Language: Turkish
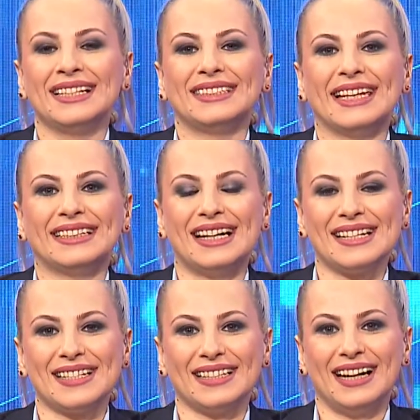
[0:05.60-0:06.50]
Tekrar
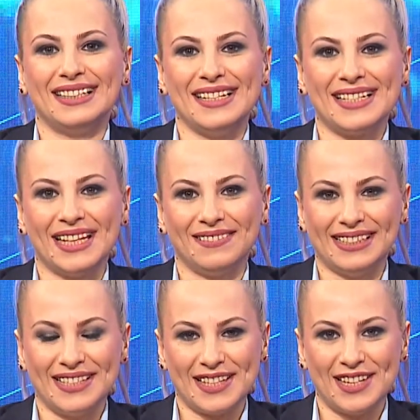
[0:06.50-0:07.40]
sizlerle
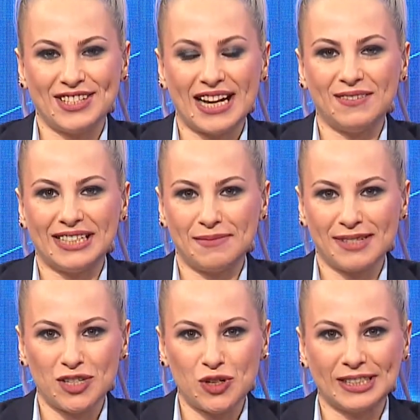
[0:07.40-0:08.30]
sevgili izleyiciler ve
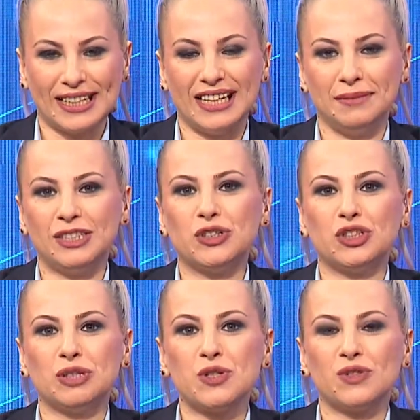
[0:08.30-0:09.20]
aramızda çok değerli bir
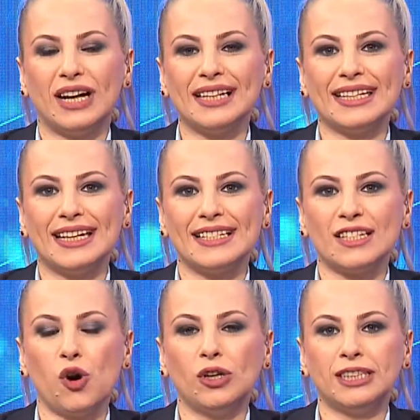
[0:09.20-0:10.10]
konuğumuz var.
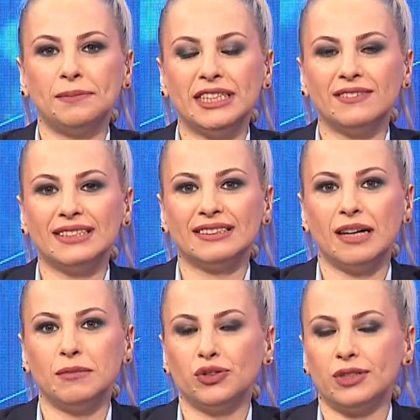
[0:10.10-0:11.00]
Kendisi ortopedi ve
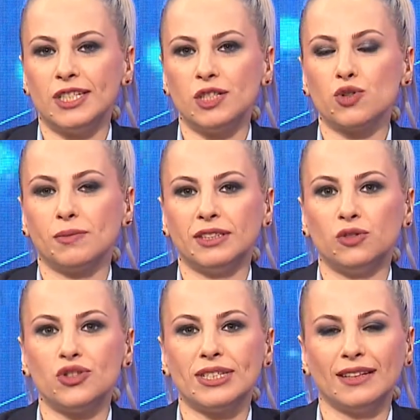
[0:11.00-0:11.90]
travmatoloji uzmanı
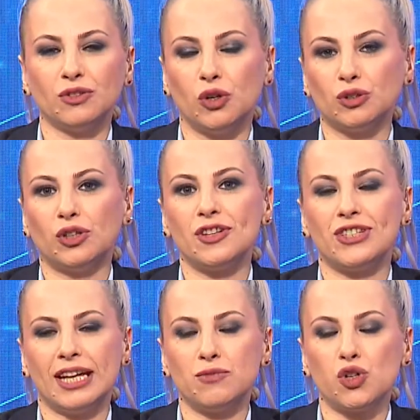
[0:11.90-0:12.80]
doçent doktor
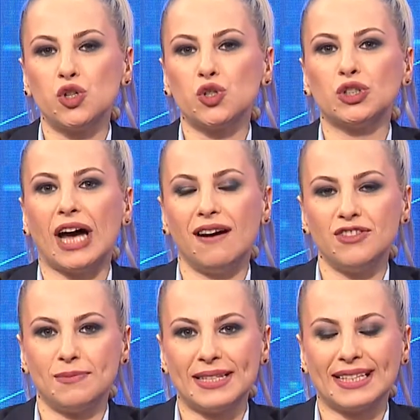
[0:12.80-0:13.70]
Cem Coşkun
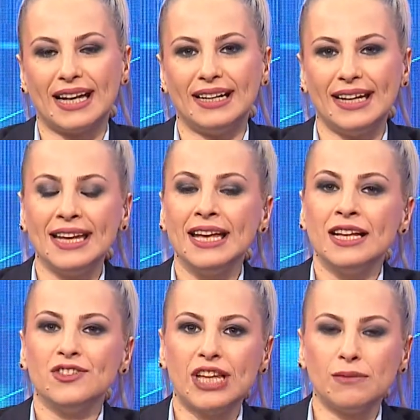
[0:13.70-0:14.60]
Avcı bizlerle.
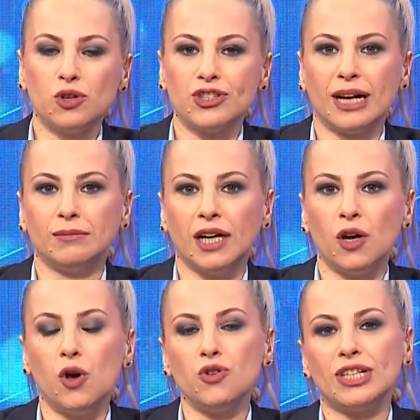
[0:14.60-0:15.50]
Cem hocamla
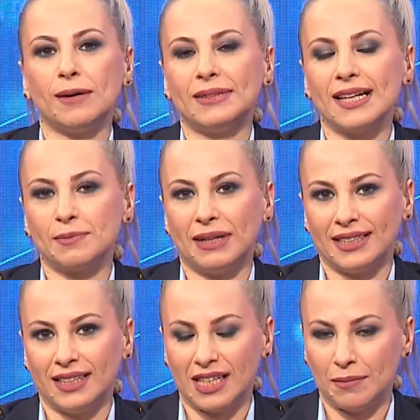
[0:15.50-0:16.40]
ön çapraz
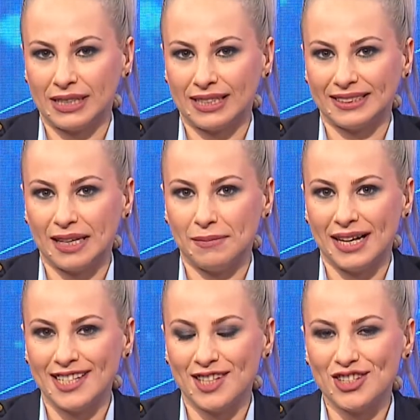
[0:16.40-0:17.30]
bayralanmalarından
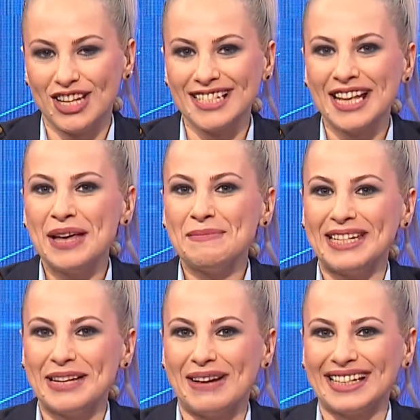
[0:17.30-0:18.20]
bahsedeceğiz.
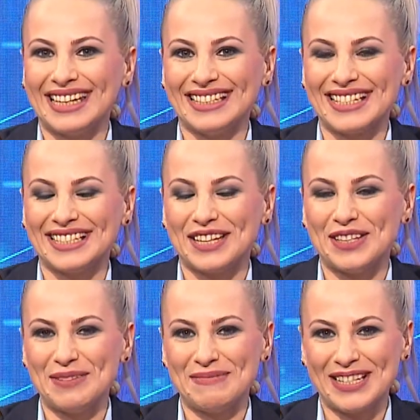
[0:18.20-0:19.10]
Ben hemen kendisine
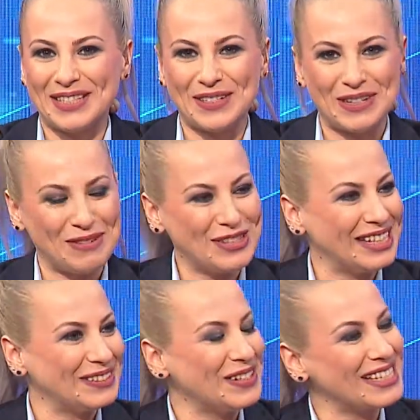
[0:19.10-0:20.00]
dönmek istiyorum.
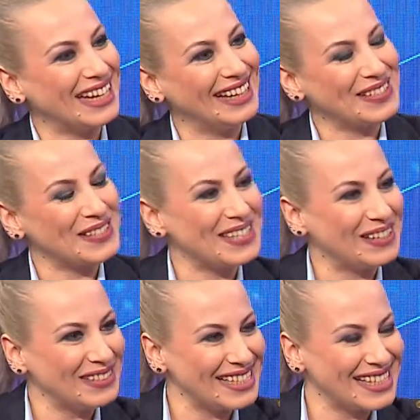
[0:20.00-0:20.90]
Öncelikle hoş geldiniz
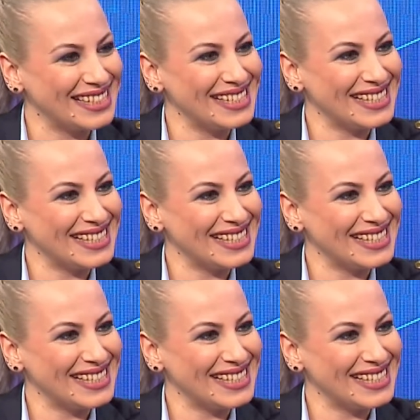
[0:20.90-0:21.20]
hocam. Nasılsınız?